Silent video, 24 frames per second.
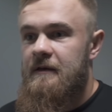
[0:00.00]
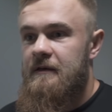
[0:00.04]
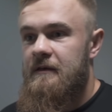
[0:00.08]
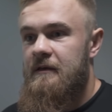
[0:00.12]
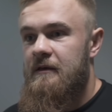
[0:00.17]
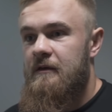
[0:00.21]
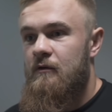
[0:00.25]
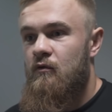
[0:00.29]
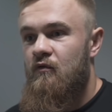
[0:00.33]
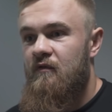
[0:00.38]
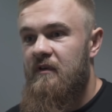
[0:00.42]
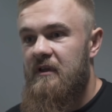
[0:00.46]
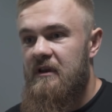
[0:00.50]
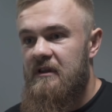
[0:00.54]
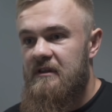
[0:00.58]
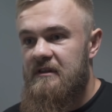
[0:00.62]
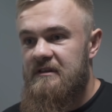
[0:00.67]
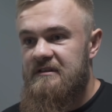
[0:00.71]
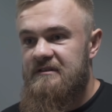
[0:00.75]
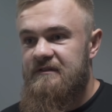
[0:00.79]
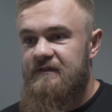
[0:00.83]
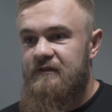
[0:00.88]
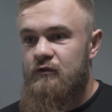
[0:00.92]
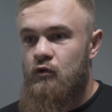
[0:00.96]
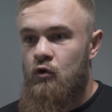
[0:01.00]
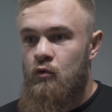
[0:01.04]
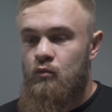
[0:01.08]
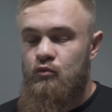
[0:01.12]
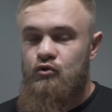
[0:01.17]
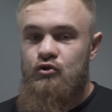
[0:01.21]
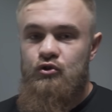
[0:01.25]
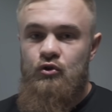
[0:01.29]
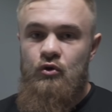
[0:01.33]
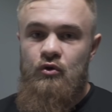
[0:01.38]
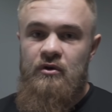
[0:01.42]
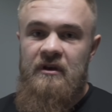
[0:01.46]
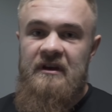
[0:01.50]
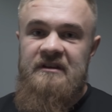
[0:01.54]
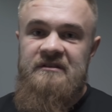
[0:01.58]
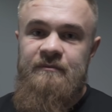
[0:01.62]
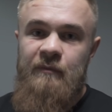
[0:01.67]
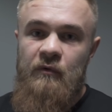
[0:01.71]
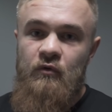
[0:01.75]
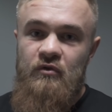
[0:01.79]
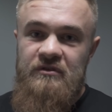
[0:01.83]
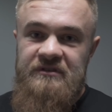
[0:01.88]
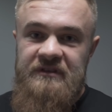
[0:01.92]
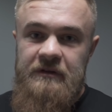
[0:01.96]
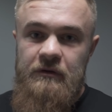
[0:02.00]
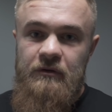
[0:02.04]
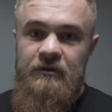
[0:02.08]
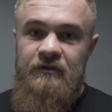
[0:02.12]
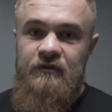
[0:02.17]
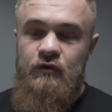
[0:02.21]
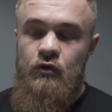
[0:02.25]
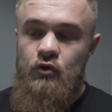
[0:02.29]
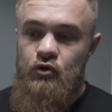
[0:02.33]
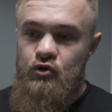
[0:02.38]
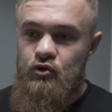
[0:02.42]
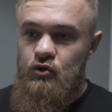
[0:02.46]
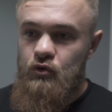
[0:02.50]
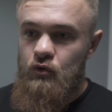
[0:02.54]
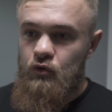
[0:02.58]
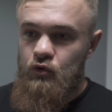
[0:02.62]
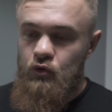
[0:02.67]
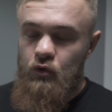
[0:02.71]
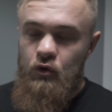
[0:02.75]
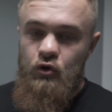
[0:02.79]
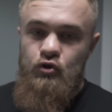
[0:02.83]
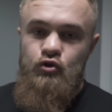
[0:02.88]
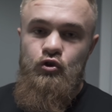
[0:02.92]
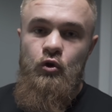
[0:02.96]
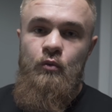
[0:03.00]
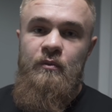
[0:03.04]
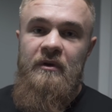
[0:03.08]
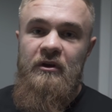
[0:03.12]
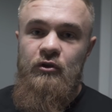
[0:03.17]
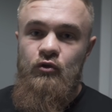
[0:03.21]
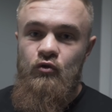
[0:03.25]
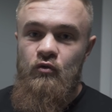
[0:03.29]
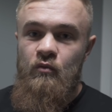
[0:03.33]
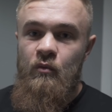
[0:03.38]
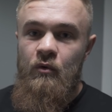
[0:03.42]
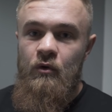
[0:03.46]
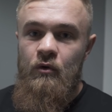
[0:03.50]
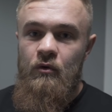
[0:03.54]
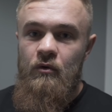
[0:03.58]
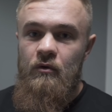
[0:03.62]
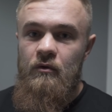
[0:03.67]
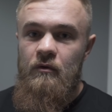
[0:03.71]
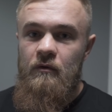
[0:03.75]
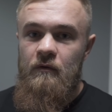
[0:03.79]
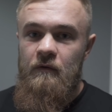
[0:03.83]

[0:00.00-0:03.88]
и уверенность в том, что я смогу сделать то, что, то о чем я думаю.